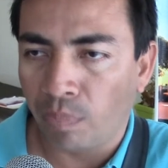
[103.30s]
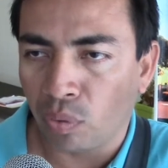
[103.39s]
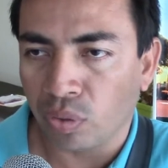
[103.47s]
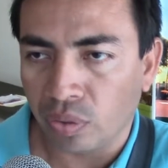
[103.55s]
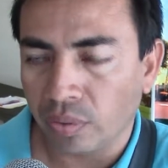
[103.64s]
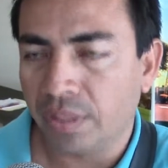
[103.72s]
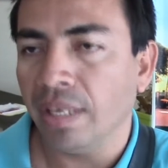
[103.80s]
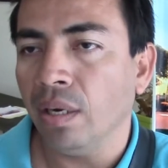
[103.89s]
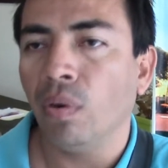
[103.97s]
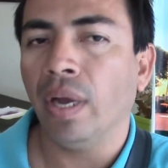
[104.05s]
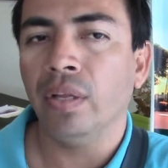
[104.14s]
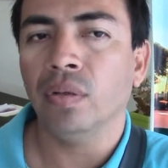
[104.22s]
por
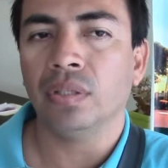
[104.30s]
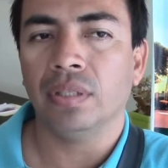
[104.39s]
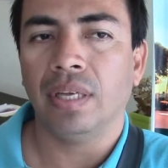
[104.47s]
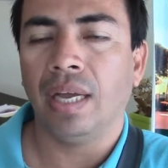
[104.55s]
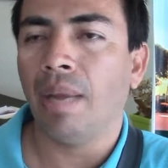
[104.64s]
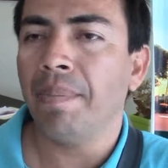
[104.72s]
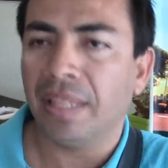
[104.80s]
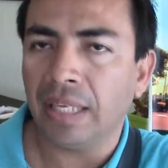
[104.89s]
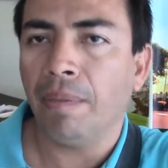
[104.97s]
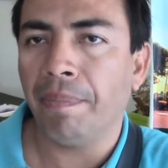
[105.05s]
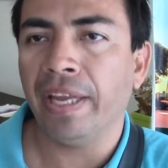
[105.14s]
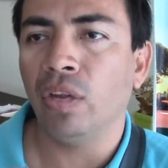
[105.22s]
cinco años, a
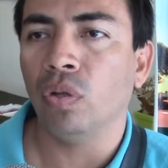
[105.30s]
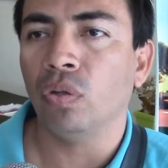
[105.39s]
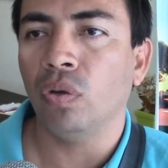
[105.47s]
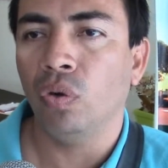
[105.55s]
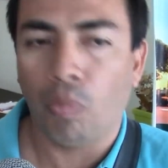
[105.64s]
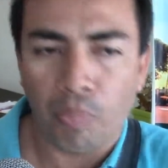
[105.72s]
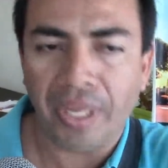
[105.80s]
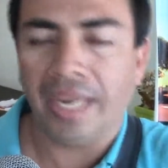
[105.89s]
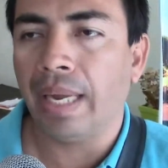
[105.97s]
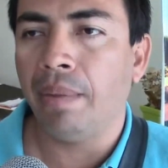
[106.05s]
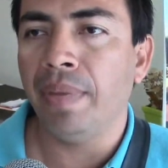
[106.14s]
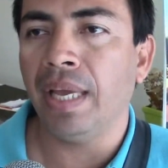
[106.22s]
mitad de periodo, lo pueda
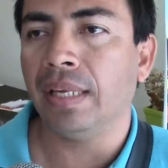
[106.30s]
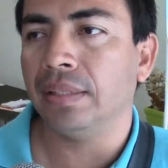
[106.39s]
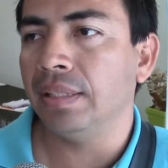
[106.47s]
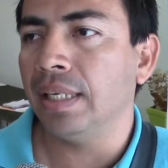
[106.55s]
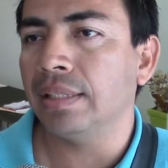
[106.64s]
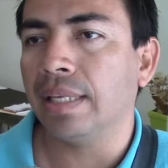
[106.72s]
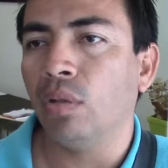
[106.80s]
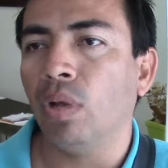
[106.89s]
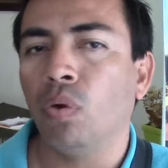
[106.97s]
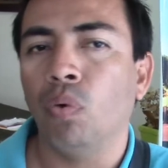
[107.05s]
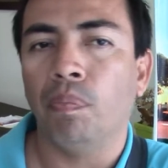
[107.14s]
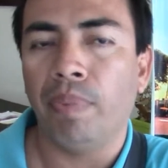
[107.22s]
cambiar si es que no
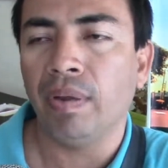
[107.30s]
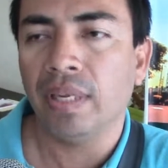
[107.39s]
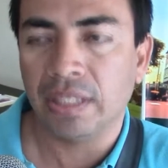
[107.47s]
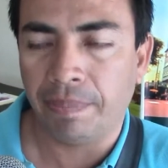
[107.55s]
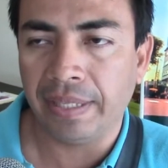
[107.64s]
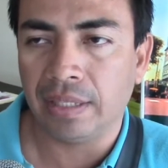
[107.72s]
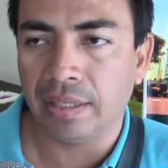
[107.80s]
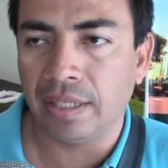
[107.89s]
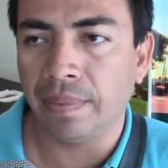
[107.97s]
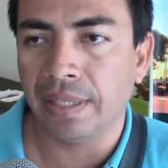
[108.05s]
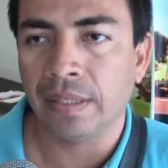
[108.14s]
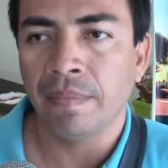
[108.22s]
ha cumplido las
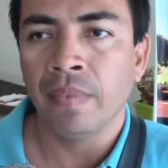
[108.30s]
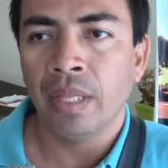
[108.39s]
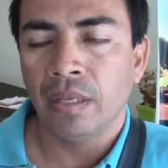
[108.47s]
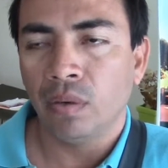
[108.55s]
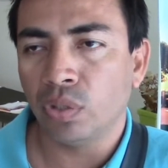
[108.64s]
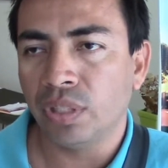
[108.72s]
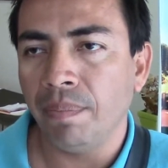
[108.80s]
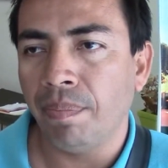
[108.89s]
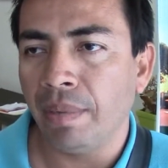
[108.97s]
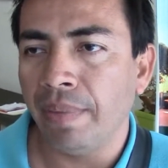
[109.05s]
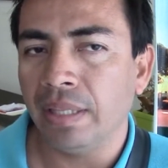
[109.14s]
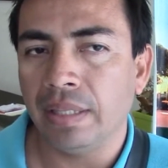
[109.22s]
expectativas o
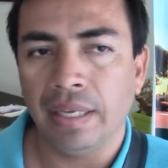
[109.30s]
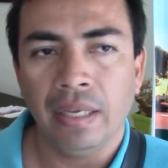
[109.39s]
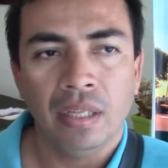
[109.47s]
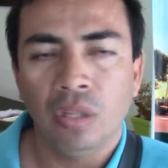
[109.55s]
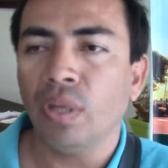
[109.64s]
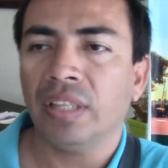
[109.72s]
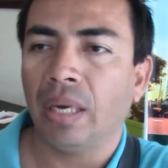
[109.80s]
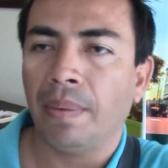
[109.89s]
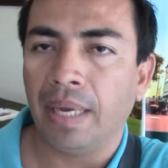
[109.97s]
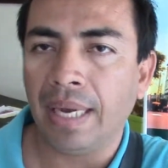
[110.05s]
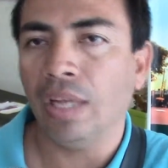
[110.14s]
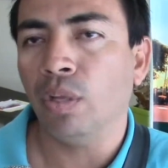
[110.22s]
simplemente no ha
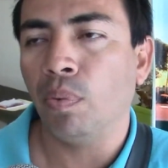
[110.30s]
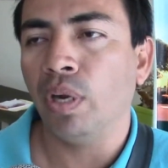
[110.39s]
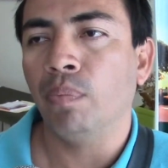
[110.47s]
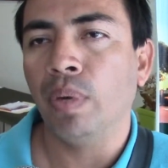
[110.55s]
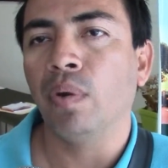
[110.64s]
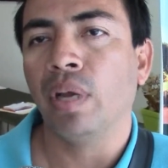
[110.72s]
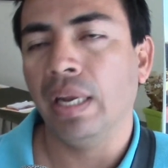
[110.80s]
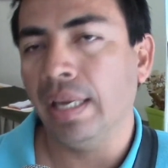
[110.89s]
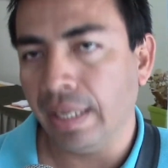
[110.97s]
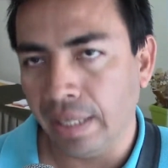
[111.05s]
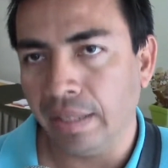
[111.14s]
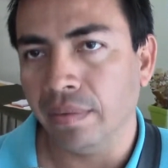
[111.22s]
trabajado por el pueblo que le ha
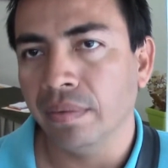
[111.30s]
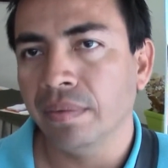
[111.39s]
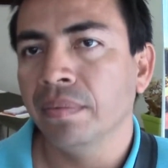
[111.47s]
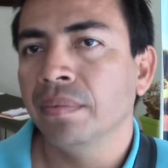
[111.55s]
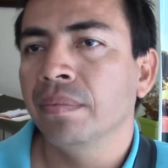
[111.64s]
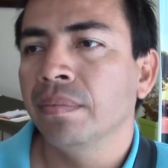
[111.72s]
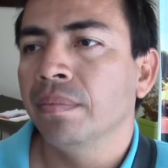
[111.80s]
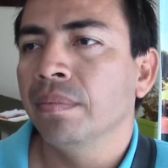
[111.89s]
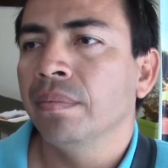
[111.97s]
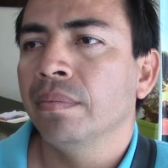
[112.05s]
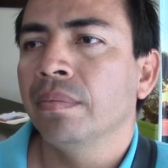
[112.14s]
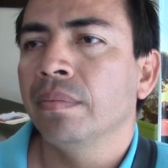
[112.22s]
elegido. ¿Esta
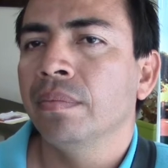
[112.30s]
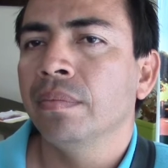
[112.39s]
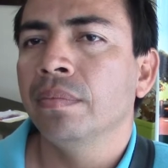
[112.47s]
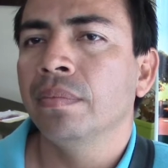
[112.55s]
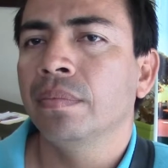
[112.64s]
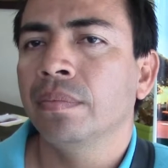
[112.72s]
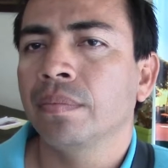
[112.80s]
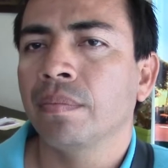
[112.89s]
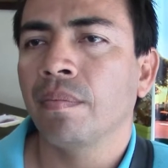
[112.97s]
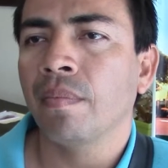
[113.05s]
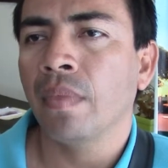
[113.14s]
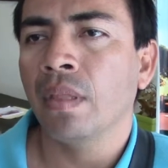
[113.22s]
iniciativa nace aquí en
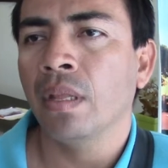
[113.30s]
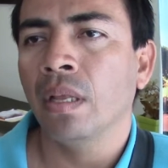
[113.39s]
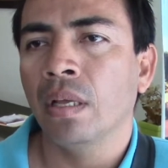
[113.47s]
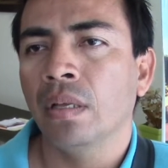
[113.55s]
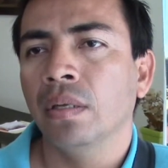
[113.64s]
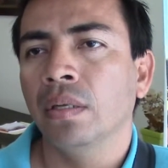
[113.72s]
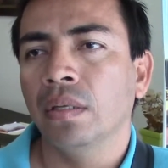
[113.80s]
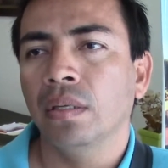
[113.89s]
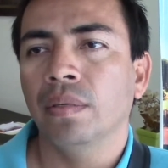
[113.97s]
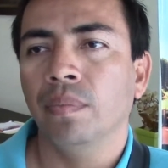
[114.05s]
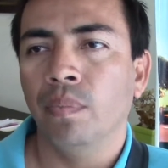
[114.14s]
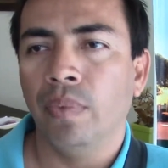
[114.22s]
Ucayali o ya en otras
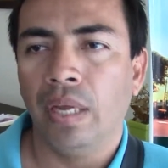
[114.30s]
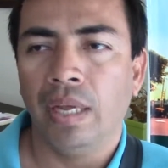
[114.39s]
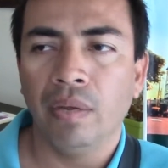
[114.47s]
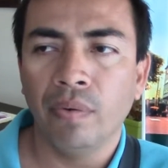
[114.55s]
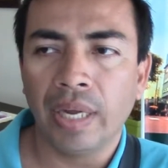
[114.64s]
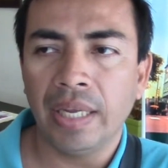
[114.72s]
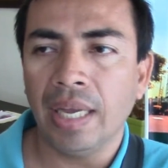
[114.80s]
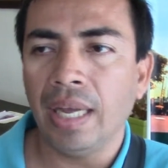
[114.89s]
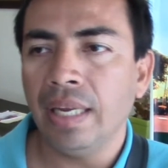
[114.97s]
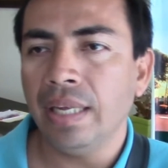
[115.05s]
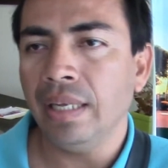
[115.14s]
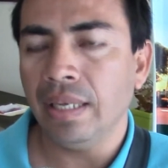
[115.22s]
regiones está En
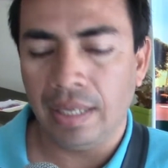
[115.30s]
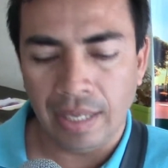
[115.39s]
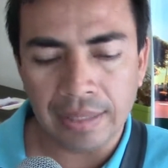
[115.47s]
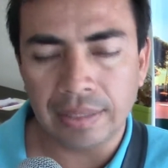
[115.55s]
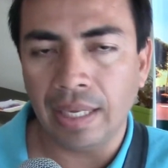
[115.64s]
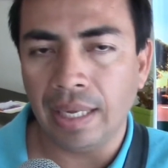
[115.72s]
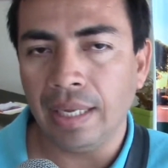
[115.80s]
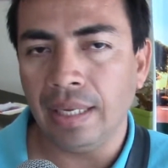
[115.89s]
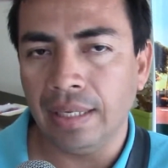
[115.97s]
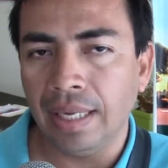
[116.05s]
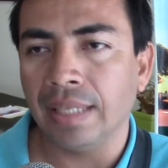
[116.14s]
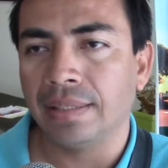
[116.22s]
Ucayali eh,
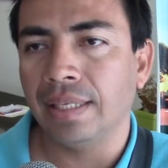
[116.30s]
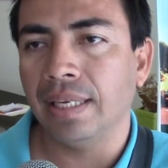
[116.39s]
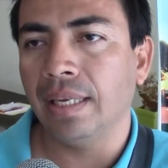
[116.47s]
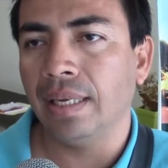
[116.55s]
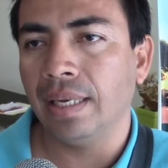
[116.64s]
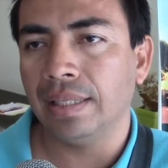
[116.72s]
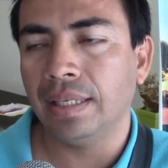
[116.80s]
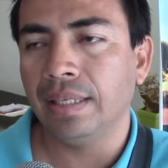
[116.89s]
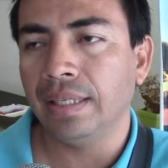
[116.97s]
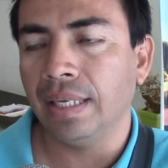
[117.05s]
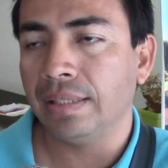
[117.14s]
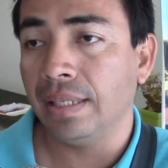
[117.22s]
esta nace, esta,
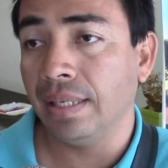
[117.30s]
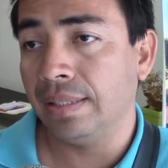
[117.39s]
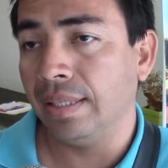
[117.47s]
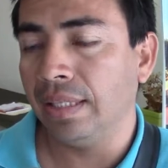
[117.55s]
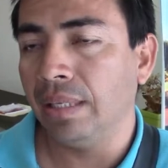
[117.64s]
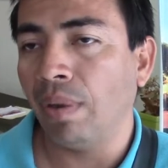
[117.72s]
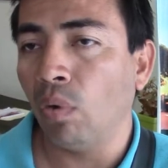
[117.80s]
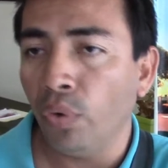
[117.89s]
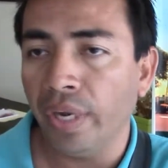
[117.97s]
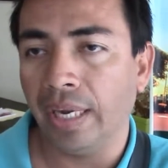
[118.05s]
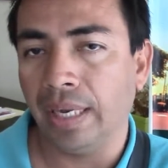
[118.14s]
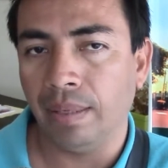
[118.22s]
esta iniciativa
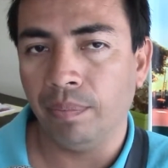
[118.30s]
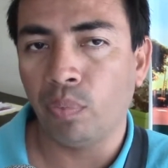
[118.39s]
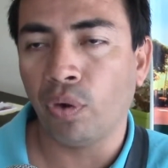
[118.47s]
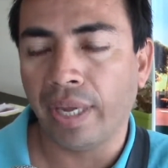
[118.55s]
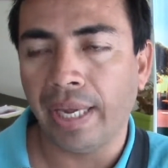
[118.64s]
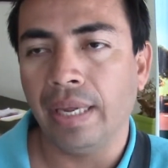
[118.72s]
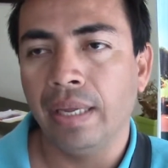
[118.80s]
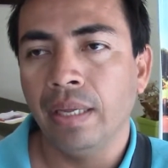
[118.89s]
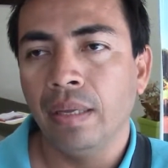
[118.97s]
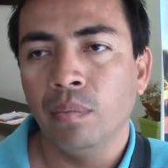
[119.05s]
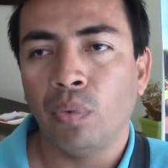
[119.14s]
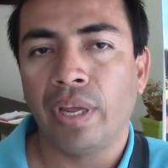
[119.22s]
única. ¿Por qué?
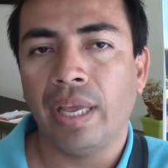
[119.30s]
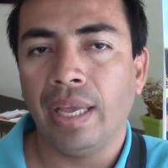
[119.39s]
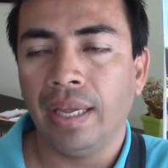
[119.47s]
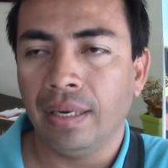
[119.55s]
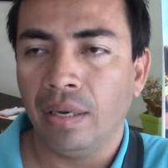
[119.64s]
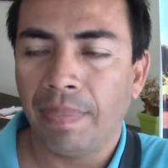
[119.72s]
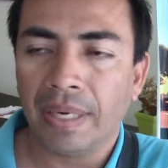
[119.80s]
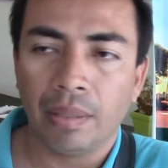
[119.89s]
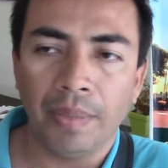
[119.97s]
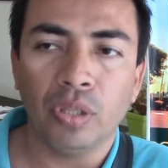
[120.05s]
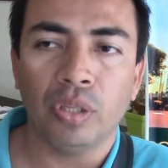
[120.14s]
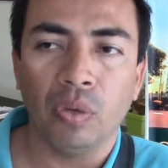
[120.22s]
Porque en el
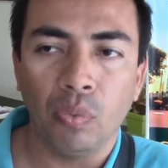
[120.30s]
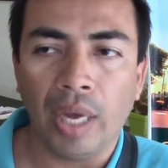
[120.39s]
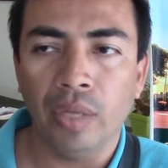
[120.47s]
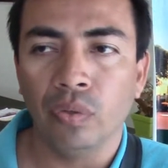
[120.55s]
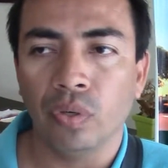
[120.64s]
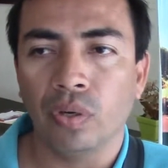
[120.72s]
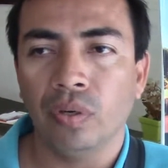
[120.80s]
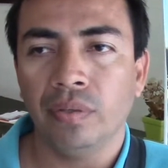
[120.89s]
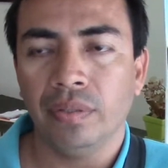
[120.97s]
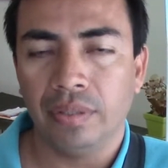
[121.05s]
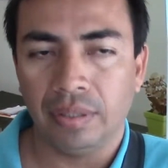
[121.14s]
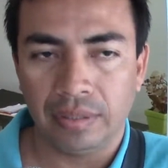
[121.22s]
departamento de
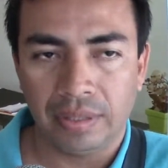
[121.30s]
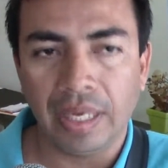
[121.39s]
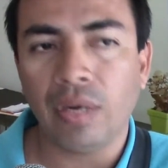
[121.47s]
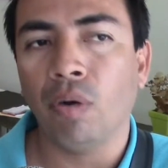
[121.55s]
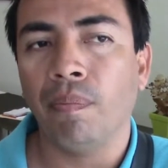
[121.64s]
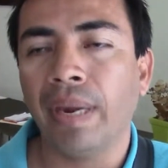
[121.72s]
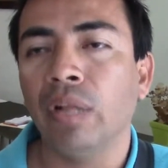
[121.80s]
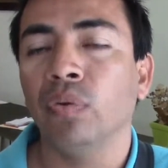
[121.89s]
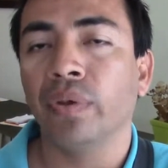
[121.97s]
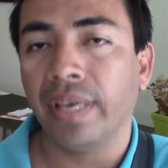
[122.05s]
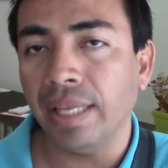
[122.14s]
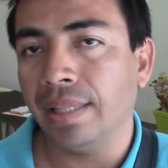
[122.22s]
Huánuco se ha comprado
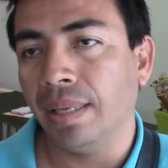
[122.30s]
un kit